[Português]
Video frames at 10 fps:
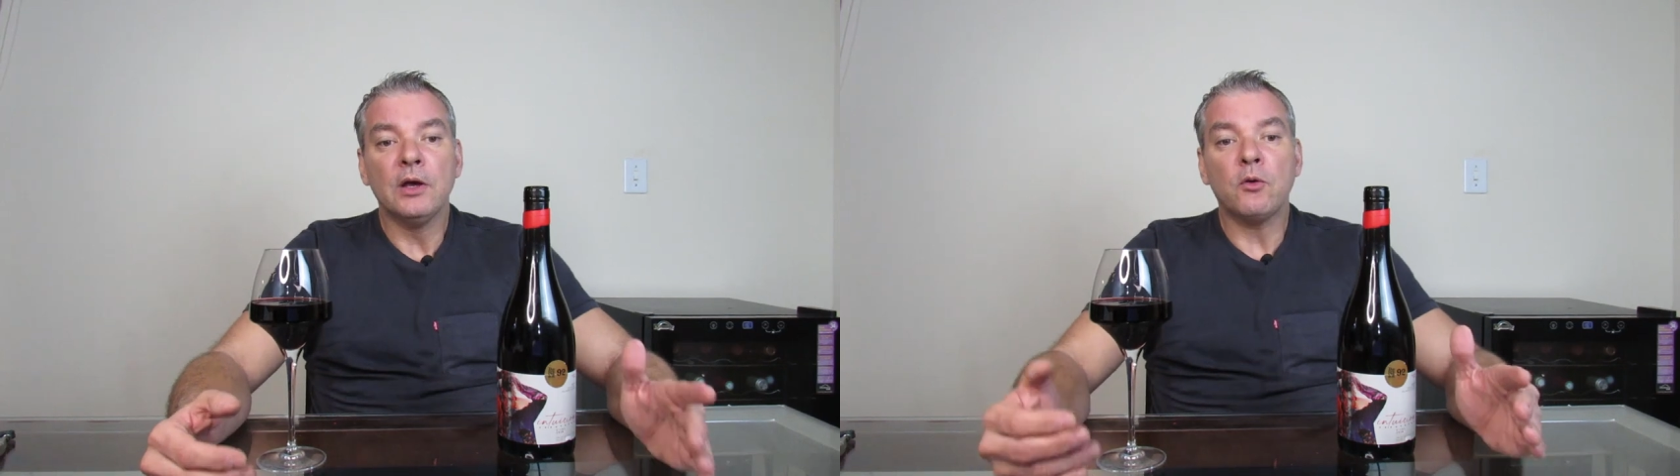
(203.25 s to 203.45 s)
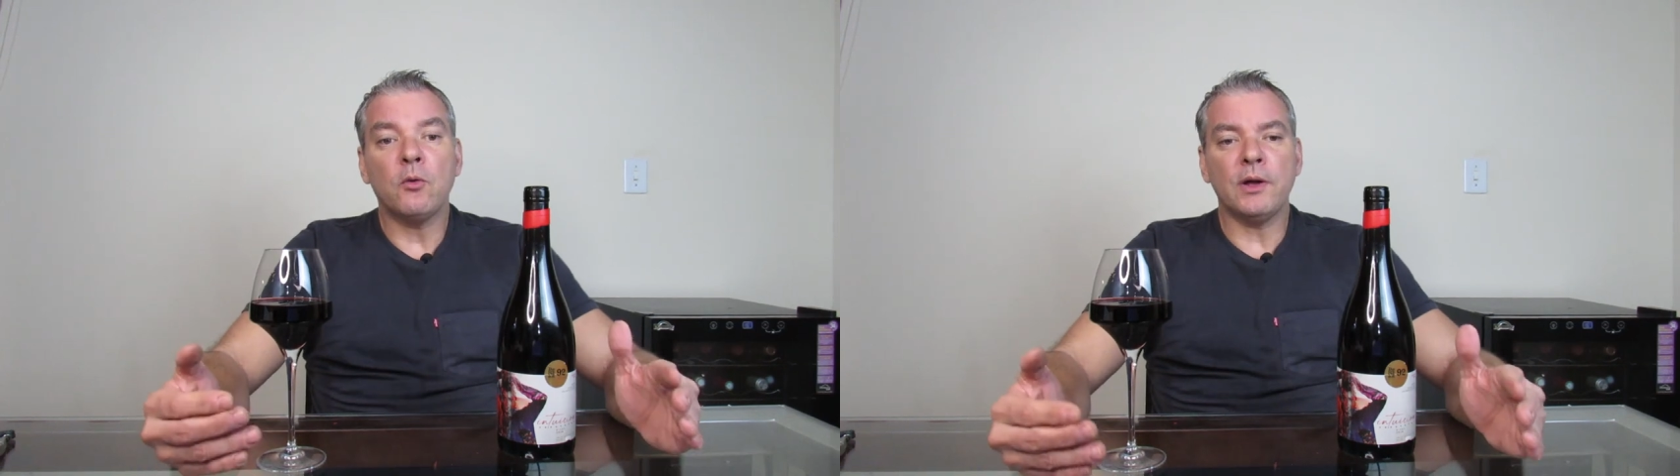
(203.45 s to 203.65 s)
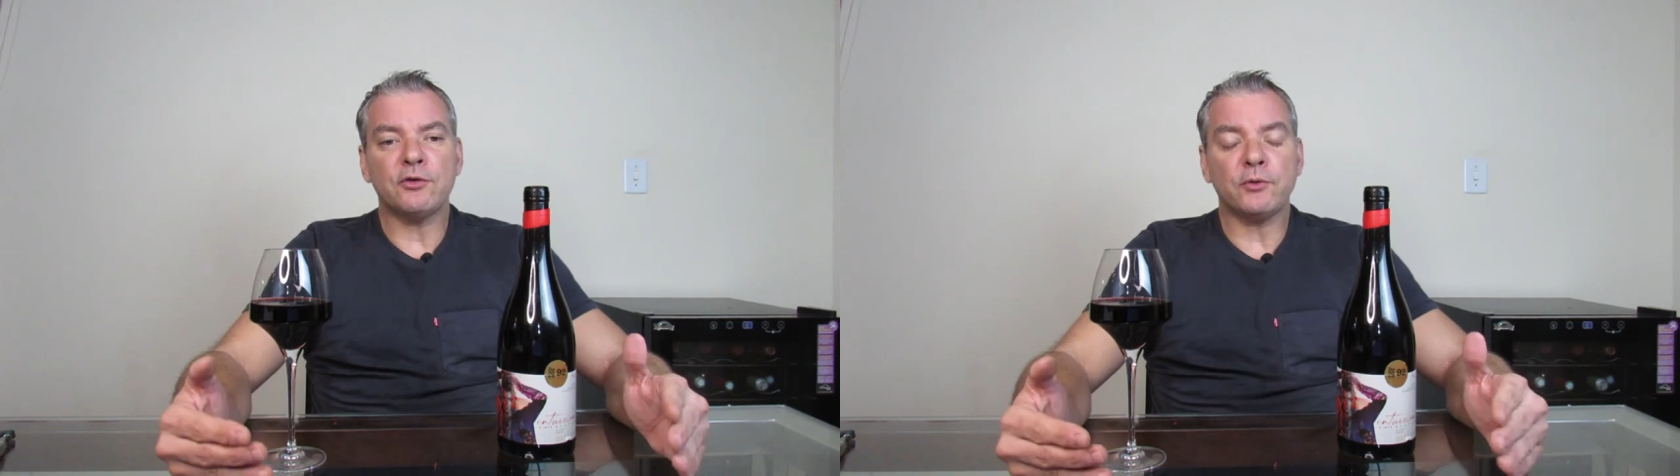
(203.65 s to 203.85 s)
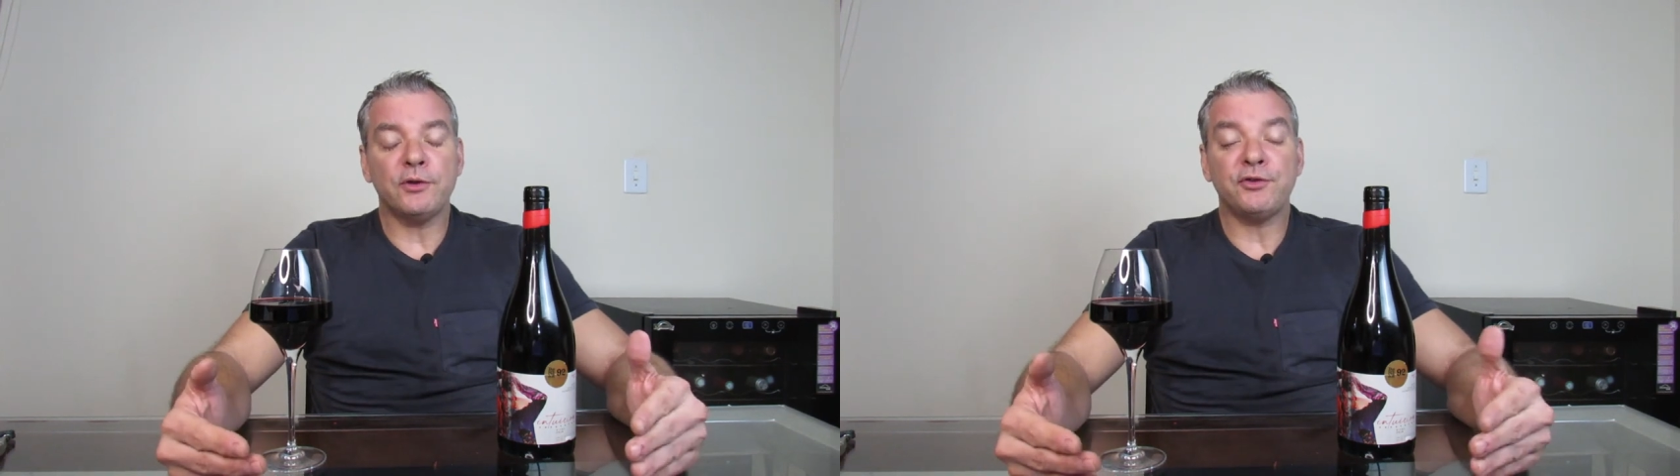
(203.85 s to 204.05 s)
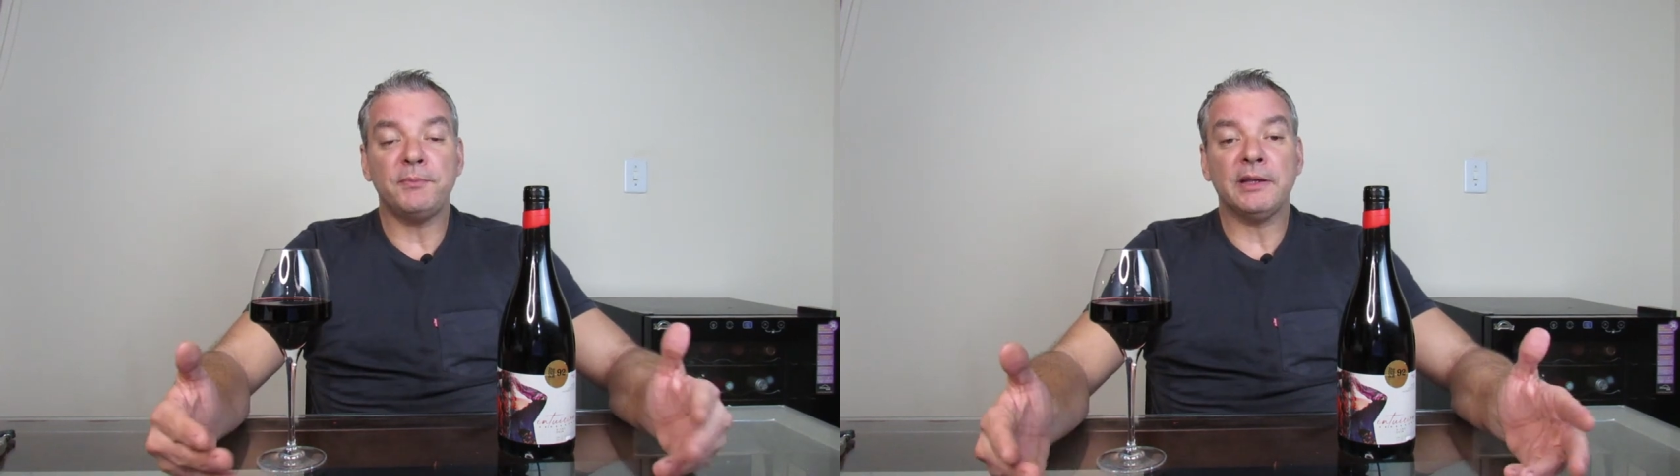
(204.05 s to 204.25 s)
Com esse
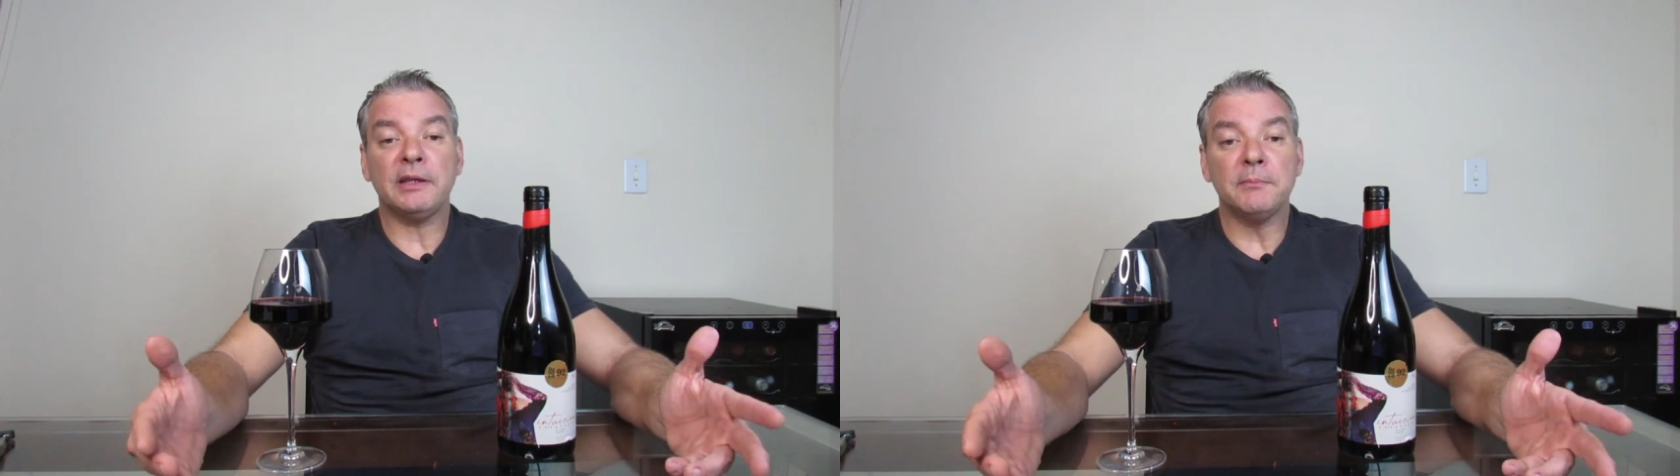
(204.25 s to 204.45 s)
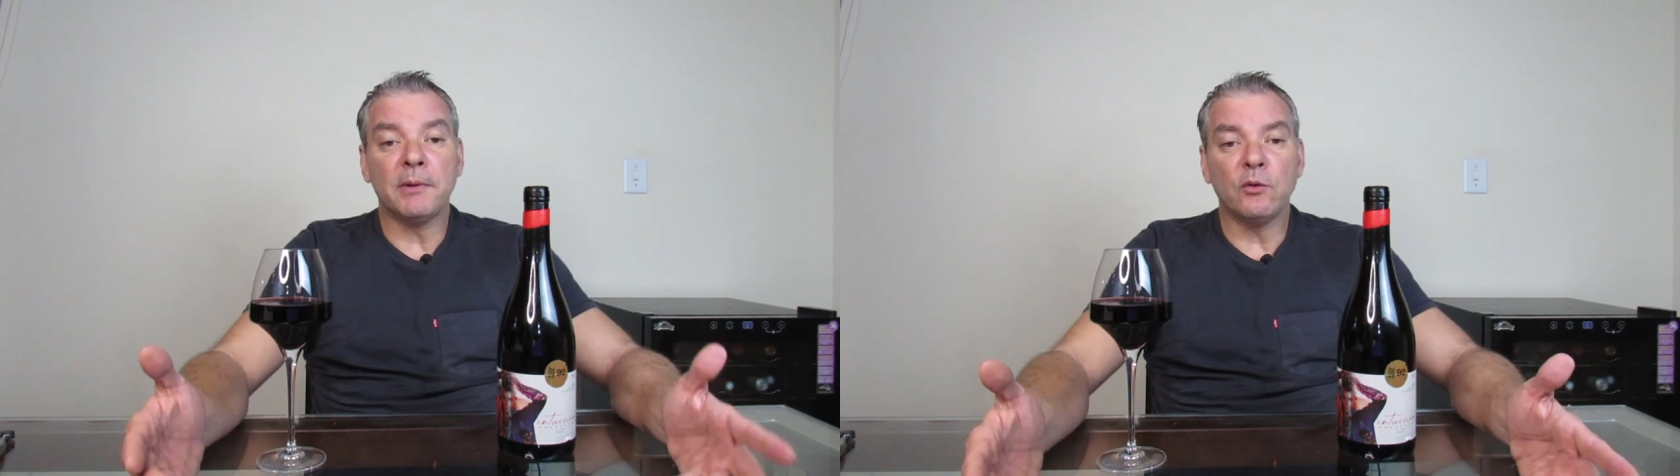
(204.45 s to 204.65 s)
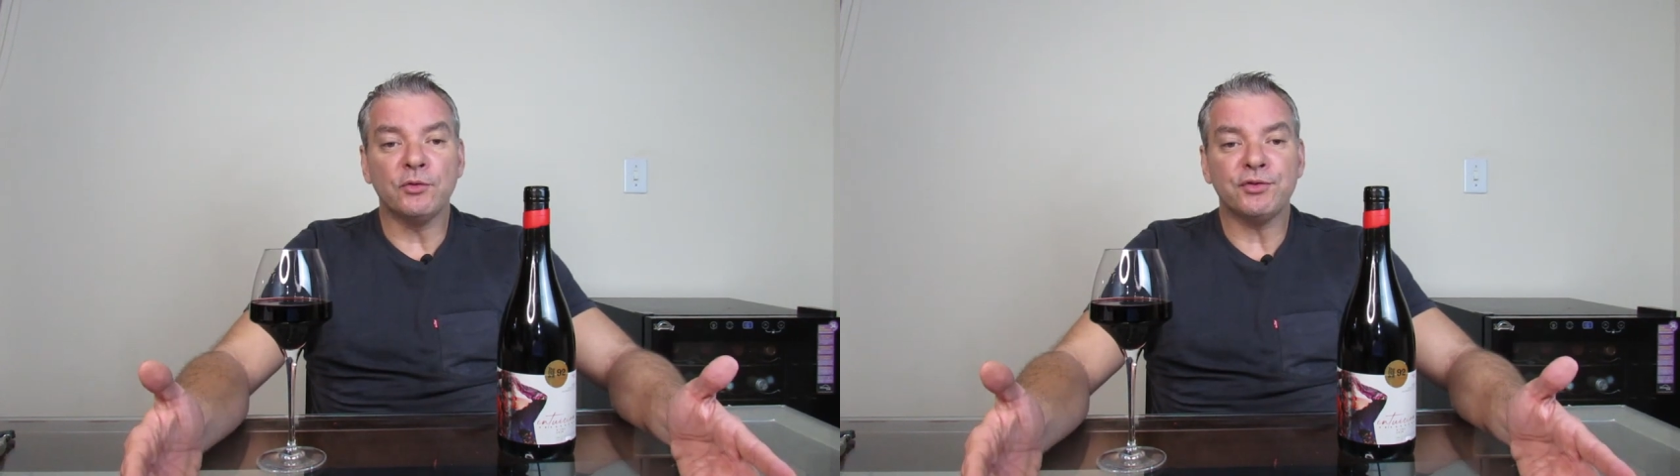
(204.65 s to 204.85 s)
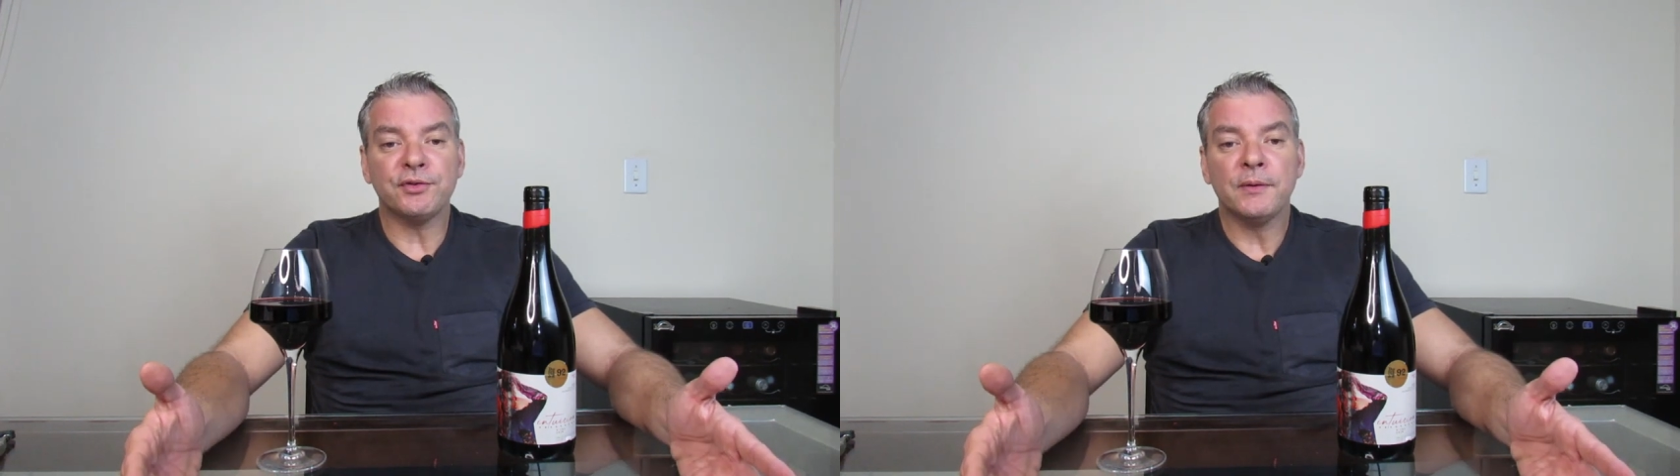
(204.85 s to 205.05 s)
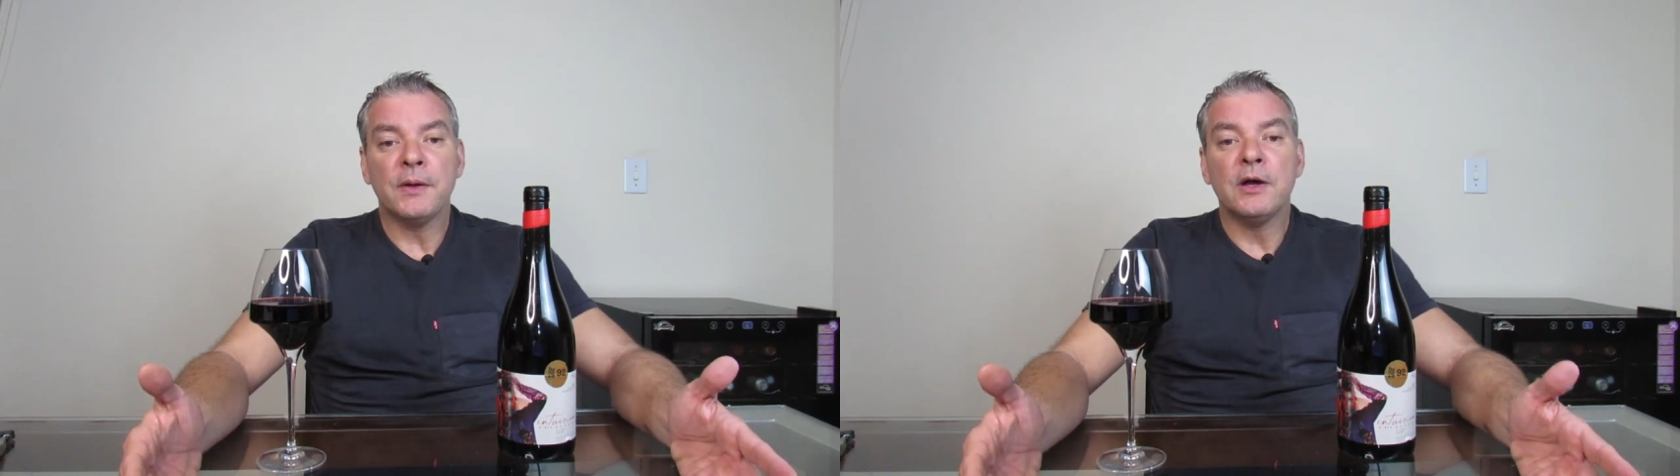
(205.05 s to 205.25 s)
conhecimento em mãos,